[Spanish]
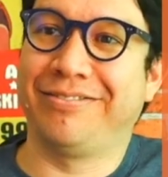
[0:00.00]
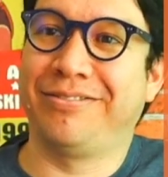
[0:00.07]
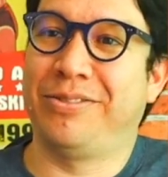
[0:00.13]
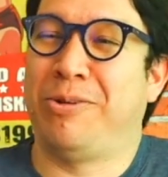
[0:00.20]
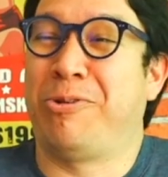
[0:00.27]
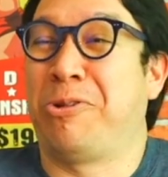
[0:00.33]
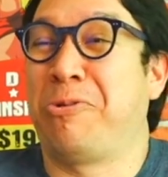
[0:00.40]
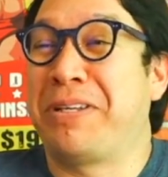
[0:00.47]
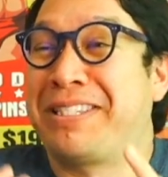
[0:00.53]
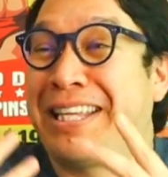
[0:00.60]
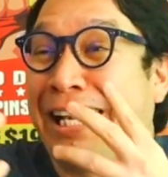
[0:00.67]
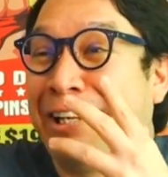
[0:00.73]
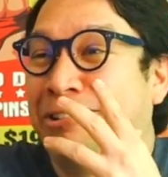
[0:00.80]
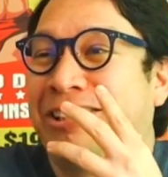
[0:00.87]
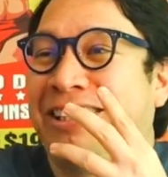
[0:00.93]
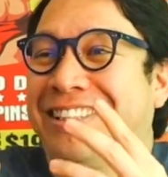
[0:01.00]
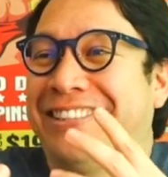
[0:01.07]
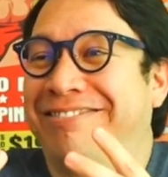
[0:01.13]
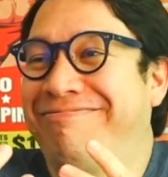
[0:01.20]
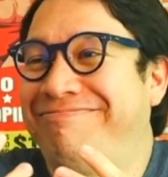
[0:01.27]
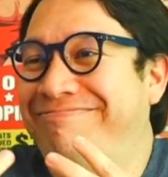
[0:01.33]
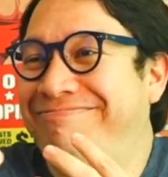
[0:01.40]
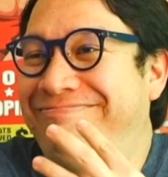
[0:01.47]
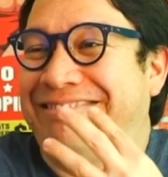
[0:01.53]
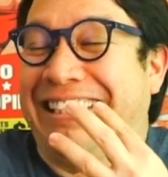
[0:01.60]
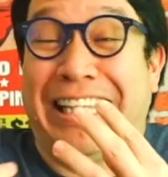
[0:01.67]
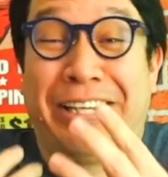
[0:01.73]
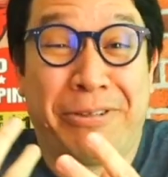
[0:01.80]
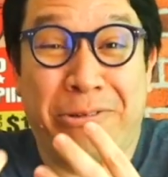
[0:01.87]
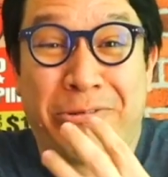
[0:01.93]
O sea, cuando ves algo que te
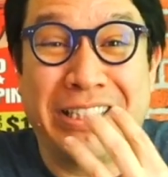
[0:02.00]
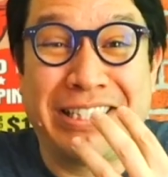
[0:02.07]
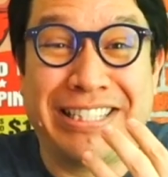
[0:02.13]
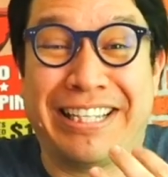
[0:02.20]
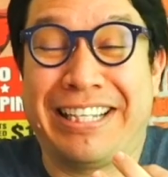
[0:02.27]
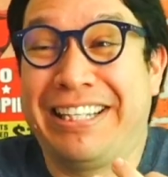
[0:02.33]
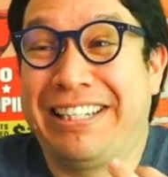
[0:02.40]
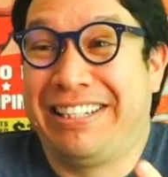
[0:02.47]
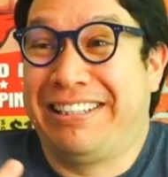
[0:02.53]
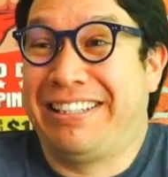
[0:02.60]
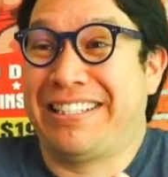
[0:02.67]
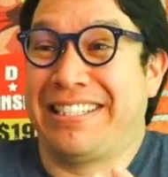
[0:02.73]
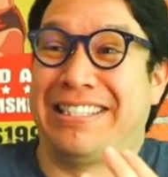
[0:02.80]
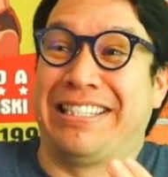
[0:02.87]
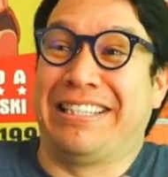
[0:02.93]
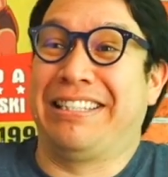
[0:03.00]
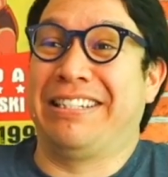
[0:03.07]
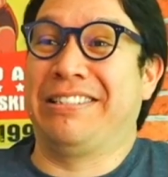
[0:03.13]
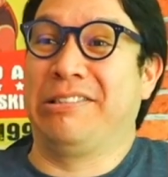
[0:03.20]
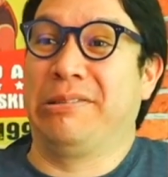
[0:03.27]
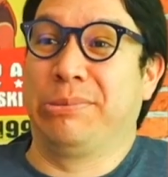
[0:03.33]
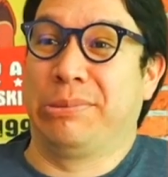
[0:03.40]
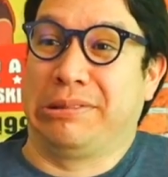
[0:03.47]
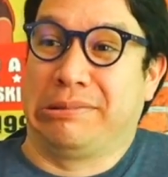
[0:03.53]
da vergüenza ajena y te hace sentir así como que...